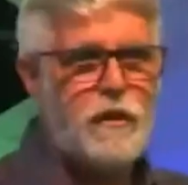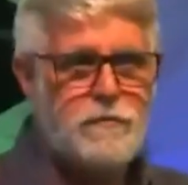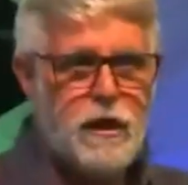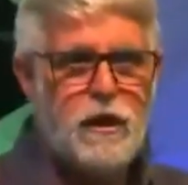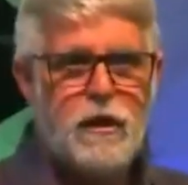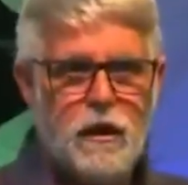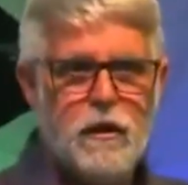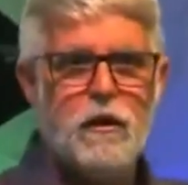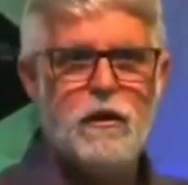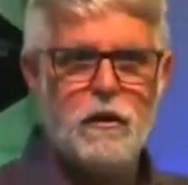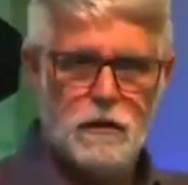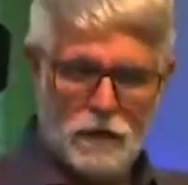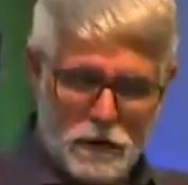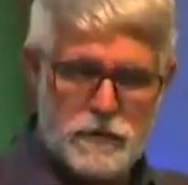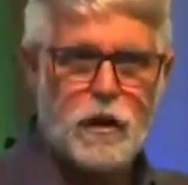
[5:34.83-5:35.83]
as famílias
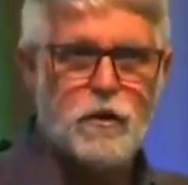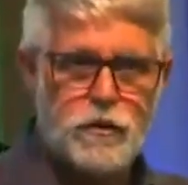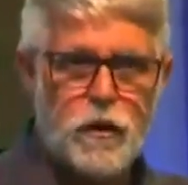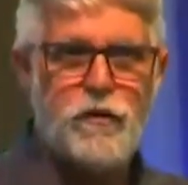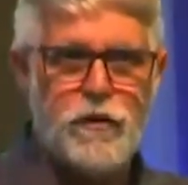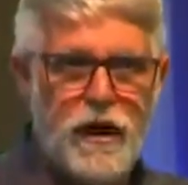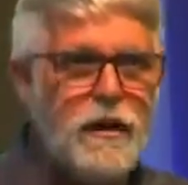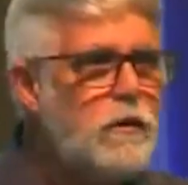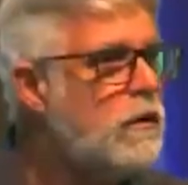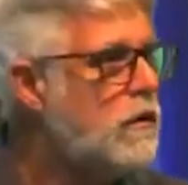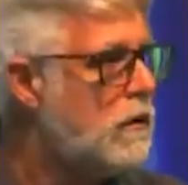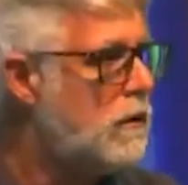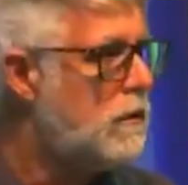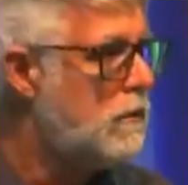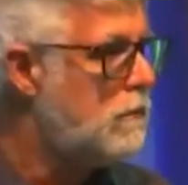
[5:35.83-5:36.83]
estão
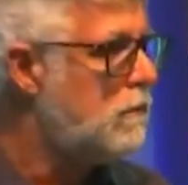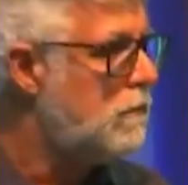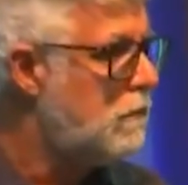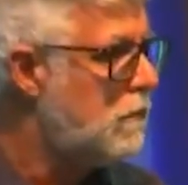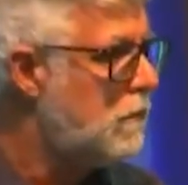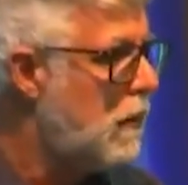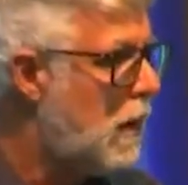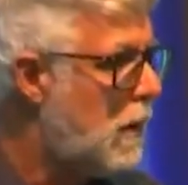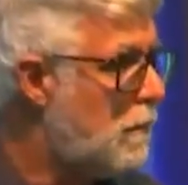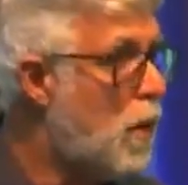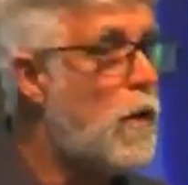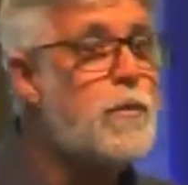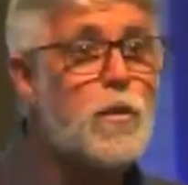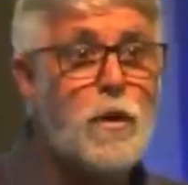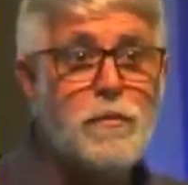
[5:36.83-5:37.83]
sofrendo?
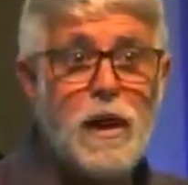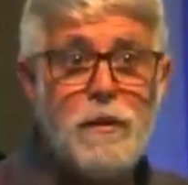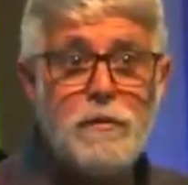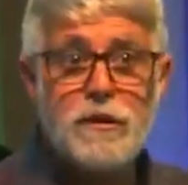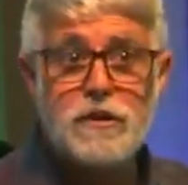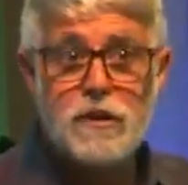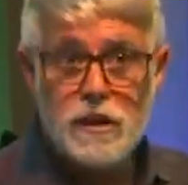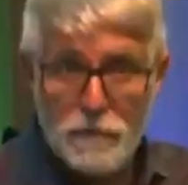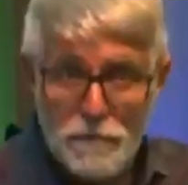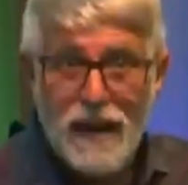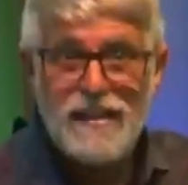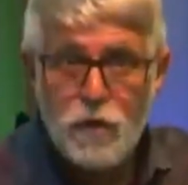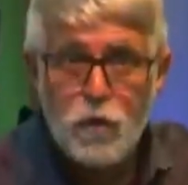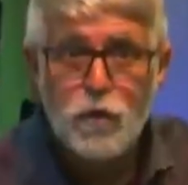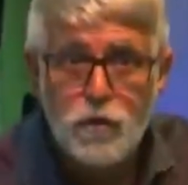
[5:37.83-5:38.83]
Por problemas
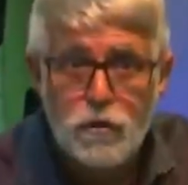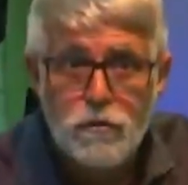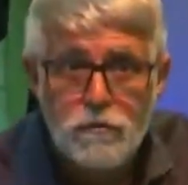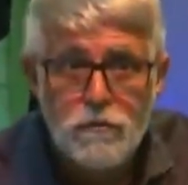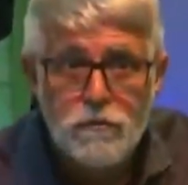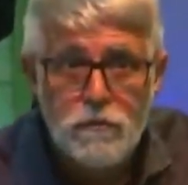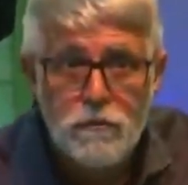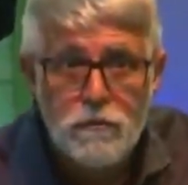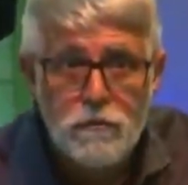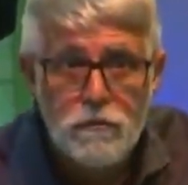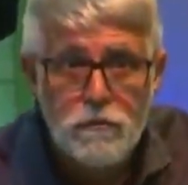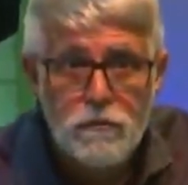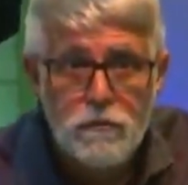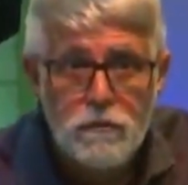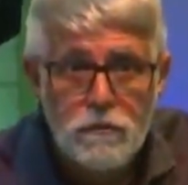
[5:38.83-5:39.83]
climáticos?
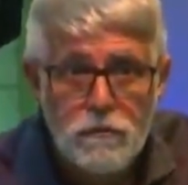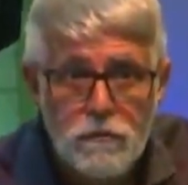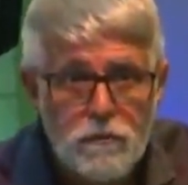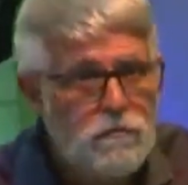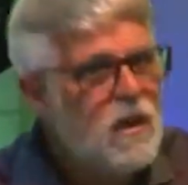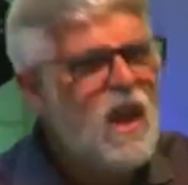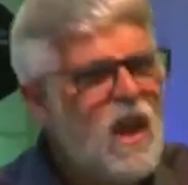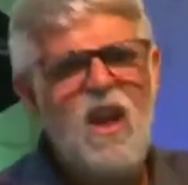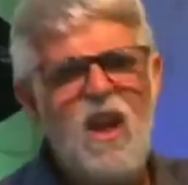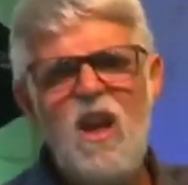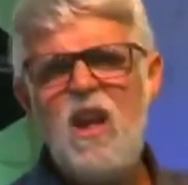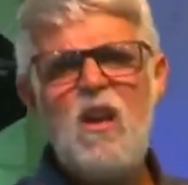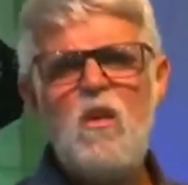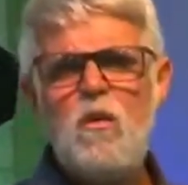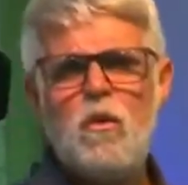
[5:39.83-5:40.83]

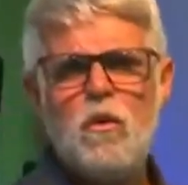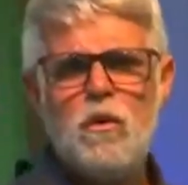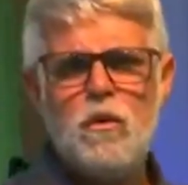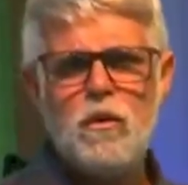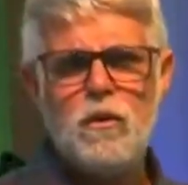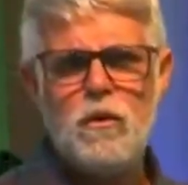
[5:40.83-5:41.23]
Não.